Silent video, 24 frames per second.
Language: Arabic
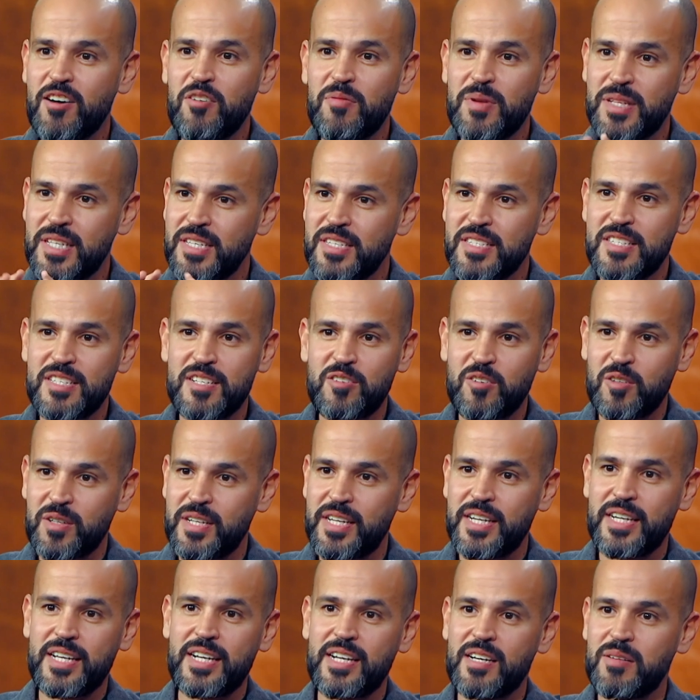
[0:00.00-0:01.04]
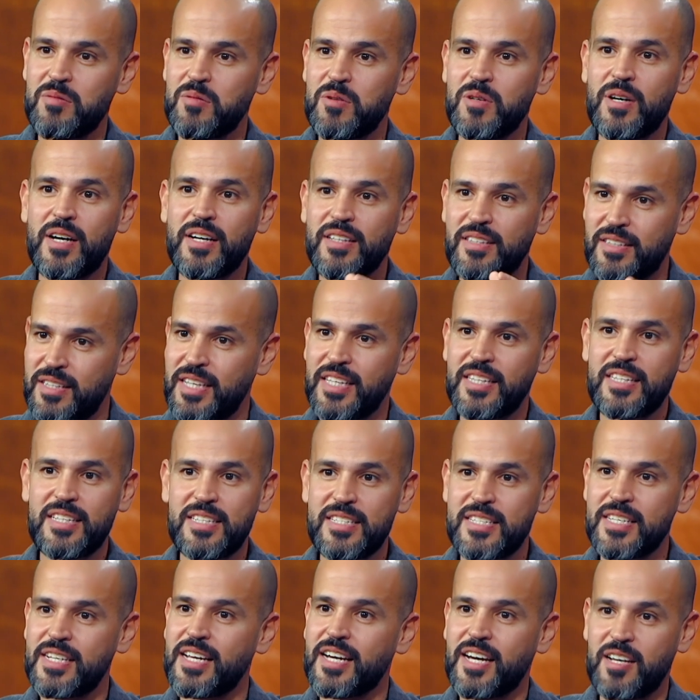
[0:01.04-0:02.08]
اول ما تنزل اغنيه لابوه حتى
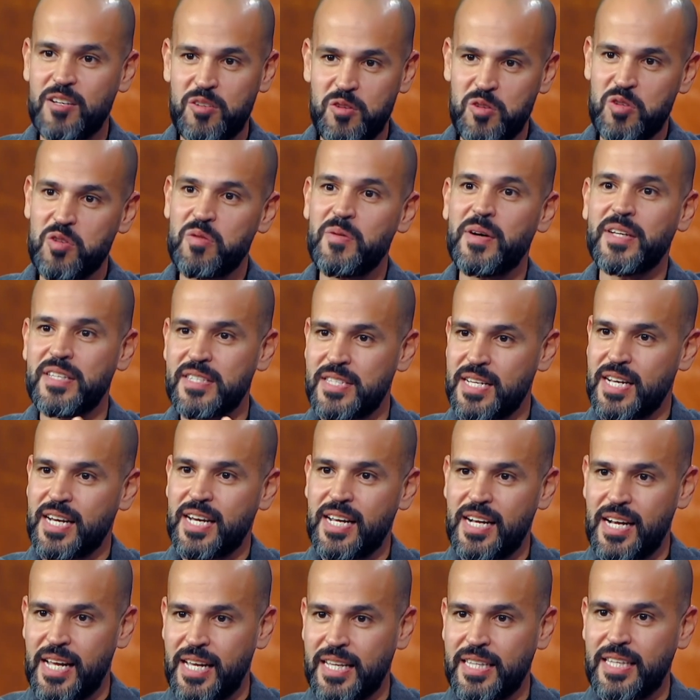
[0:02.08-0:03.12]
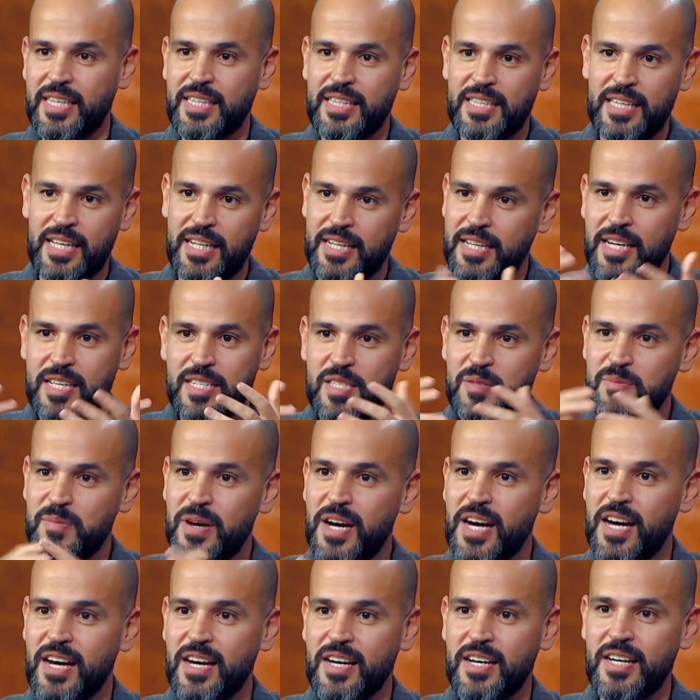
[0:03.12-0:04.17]
هتنزلك على اليوتيوب هتنزلك على الحته الثانيه آه.
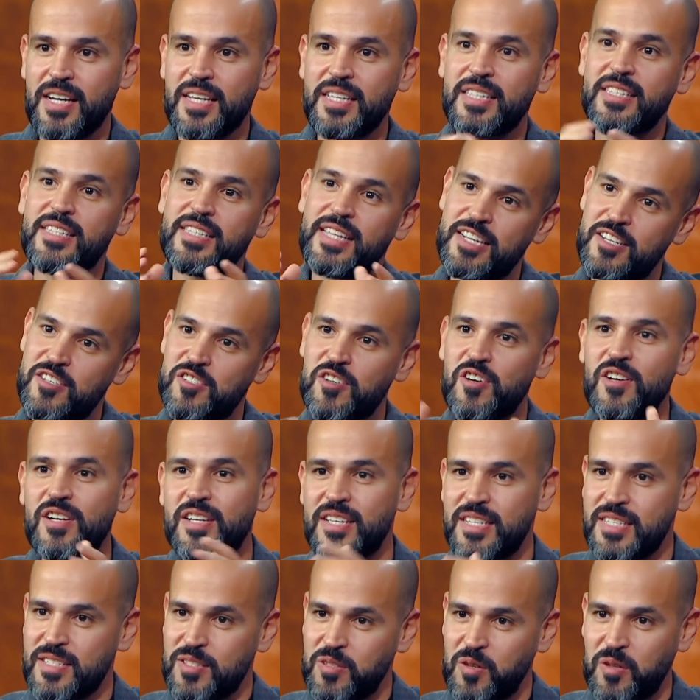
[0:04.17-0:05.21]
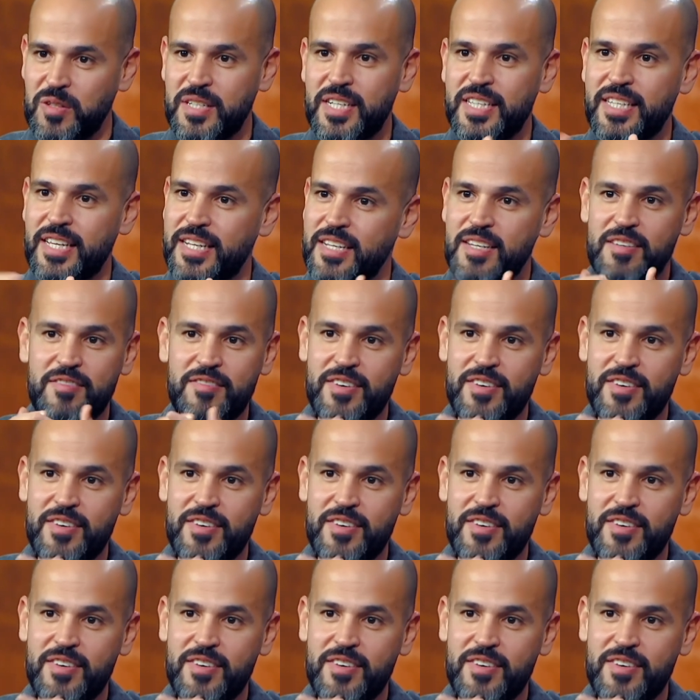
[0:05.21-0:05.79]
هتسمعها ثاني شهر ينزل اغنيه ثانيه